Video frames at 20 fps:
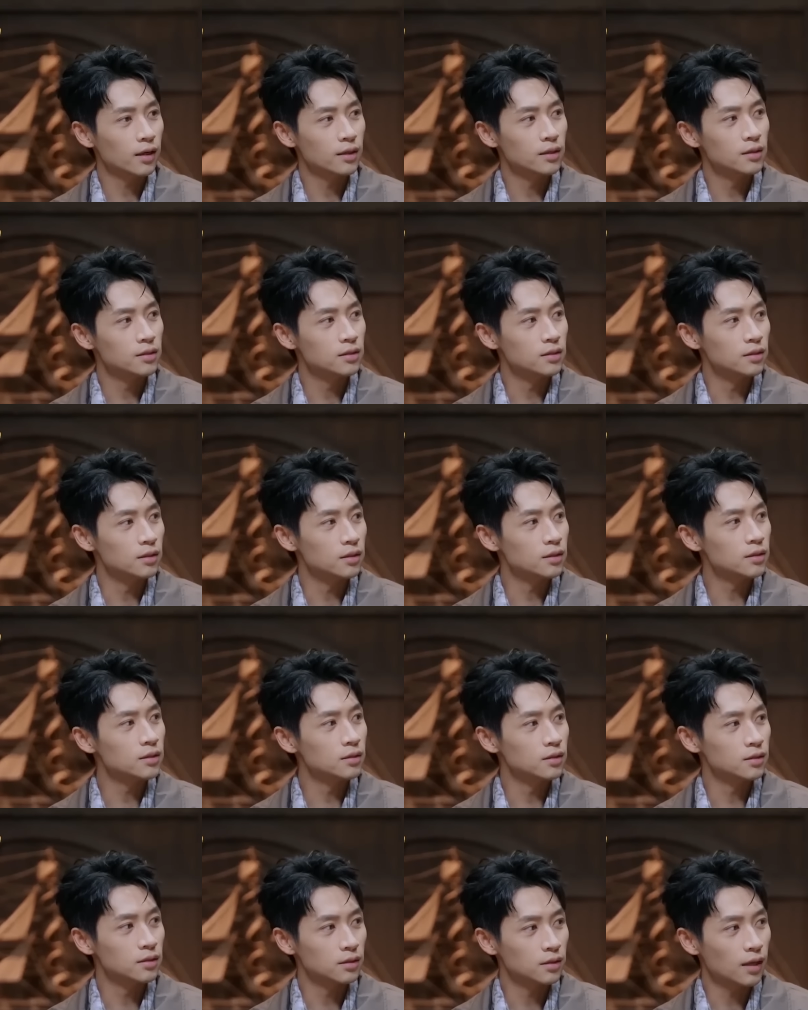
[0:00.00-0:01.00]
跟一起
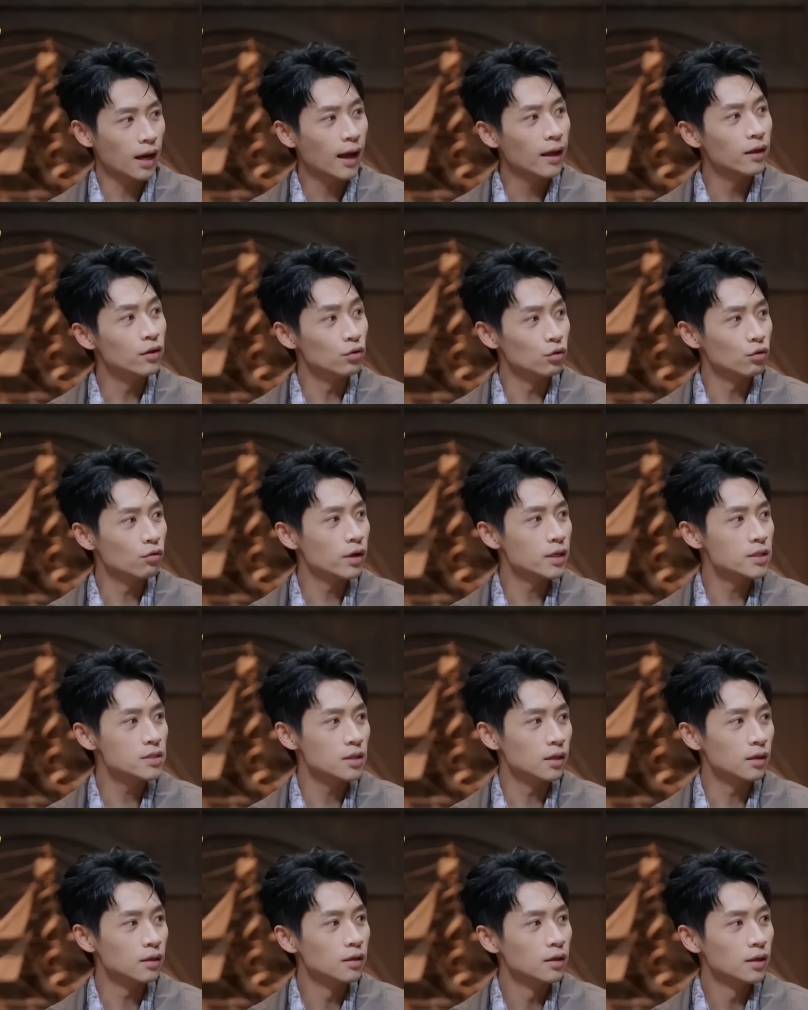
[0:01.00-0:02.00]
性侵案有关
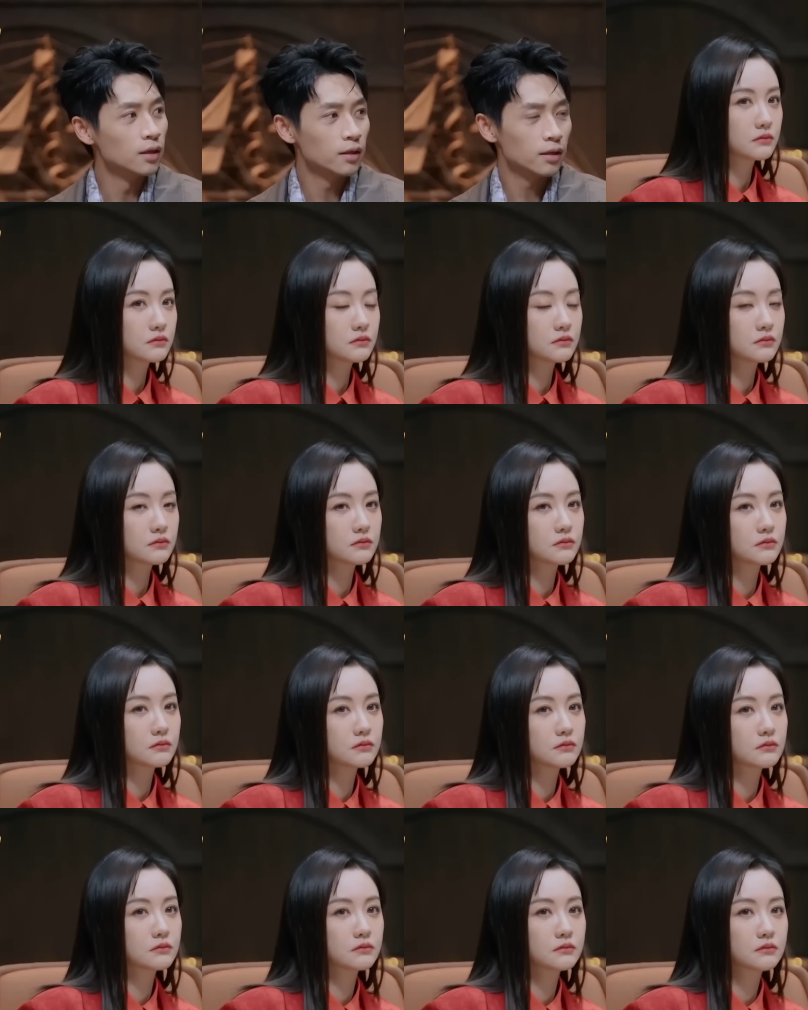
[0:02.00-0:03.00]
系。
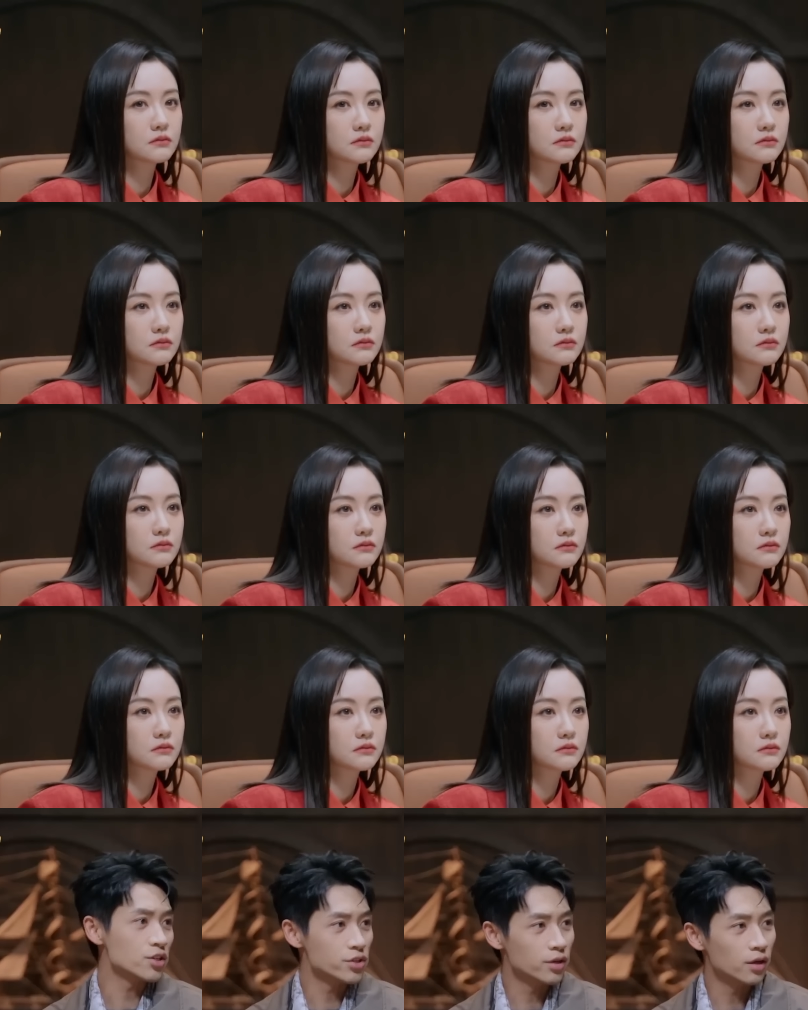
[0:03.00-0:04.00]
但是在我的视角里，
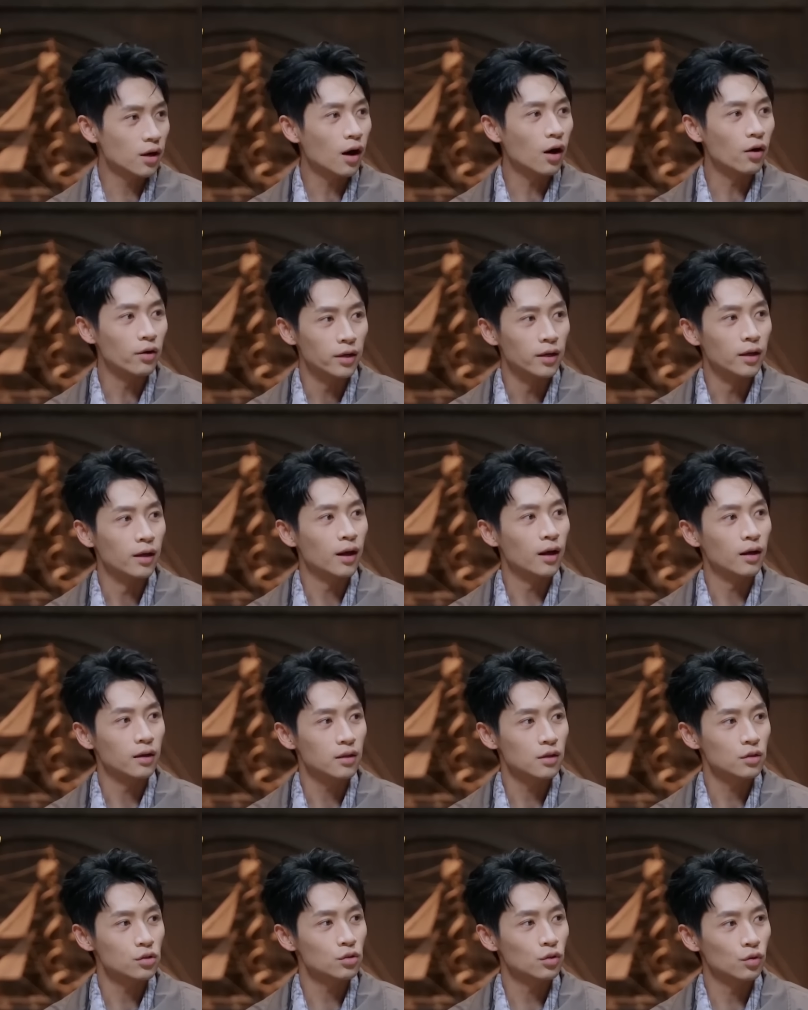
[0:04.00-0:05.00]
他是一个好人啊，
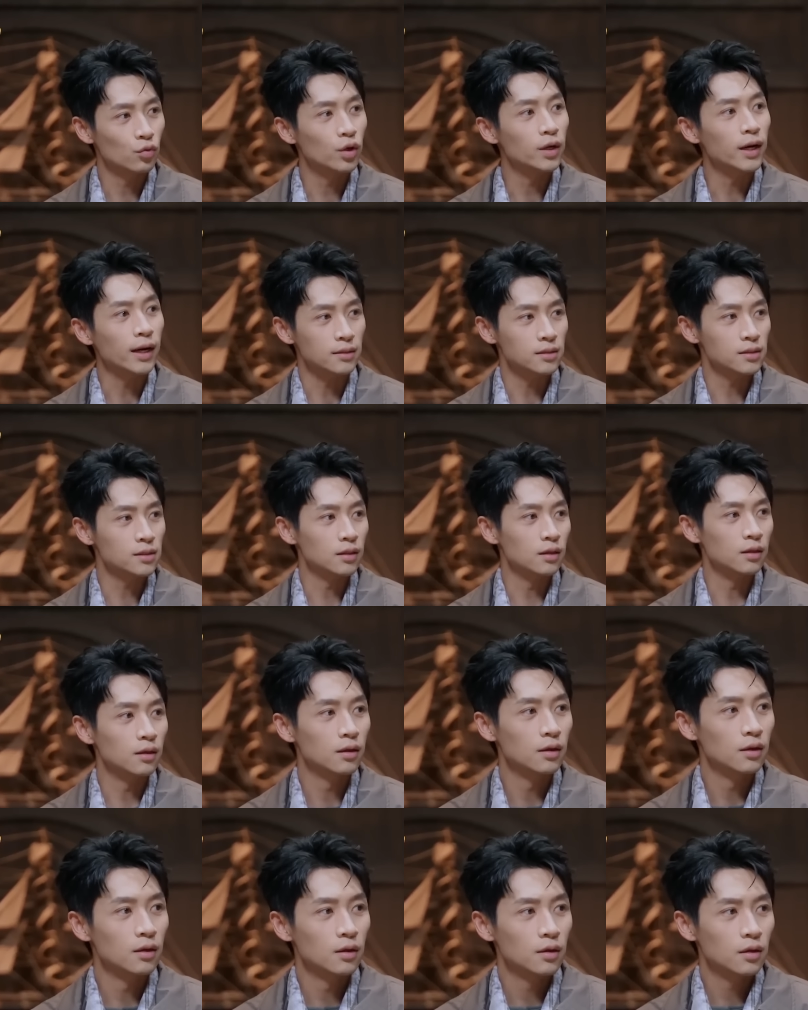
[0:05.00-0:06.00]
他救了我两次，
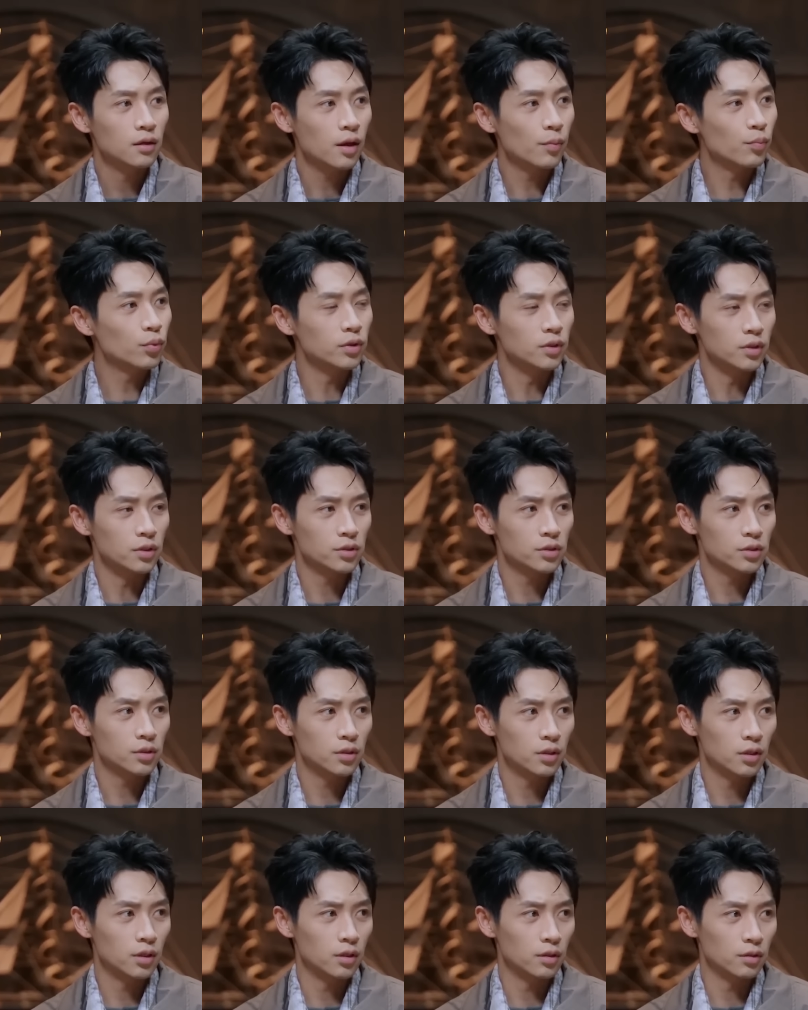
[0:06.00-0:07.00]
他不可能
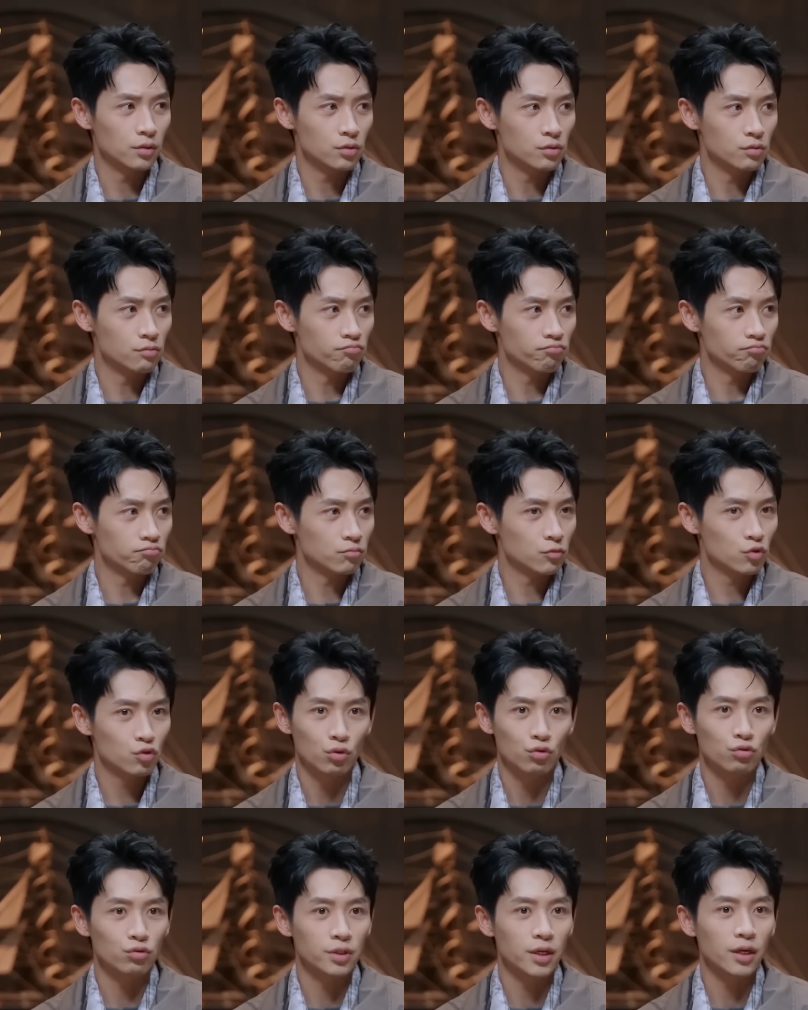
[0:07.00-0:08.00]
是
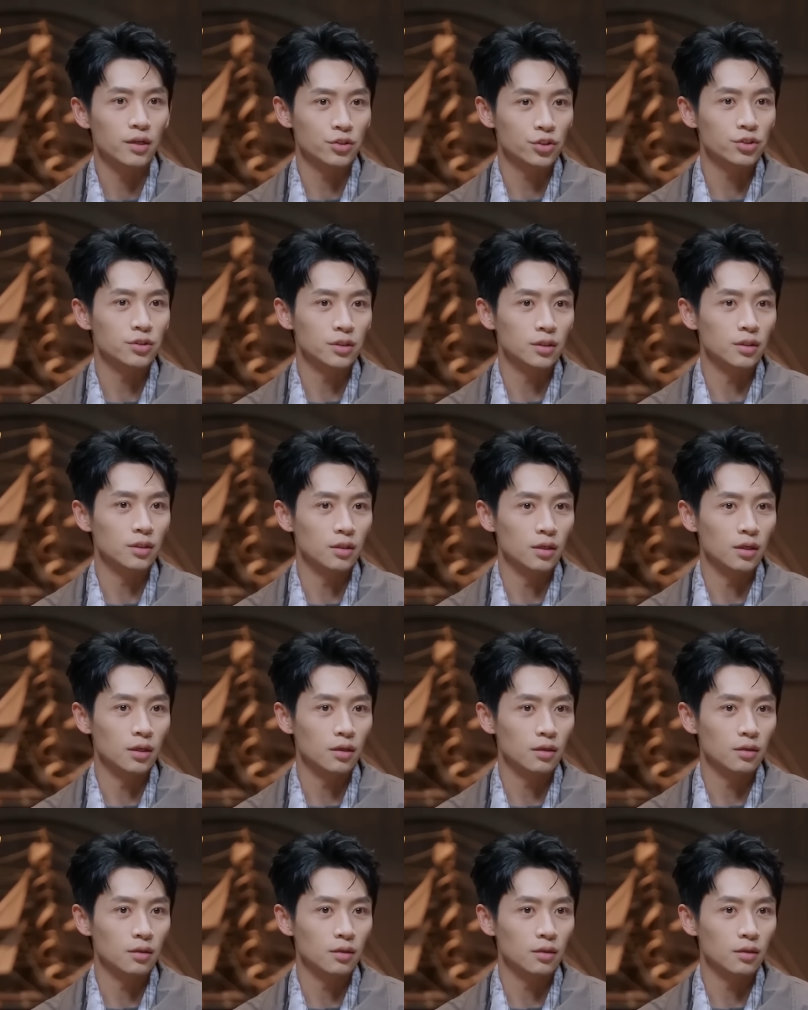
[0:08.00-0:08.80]
做出这样事情的人。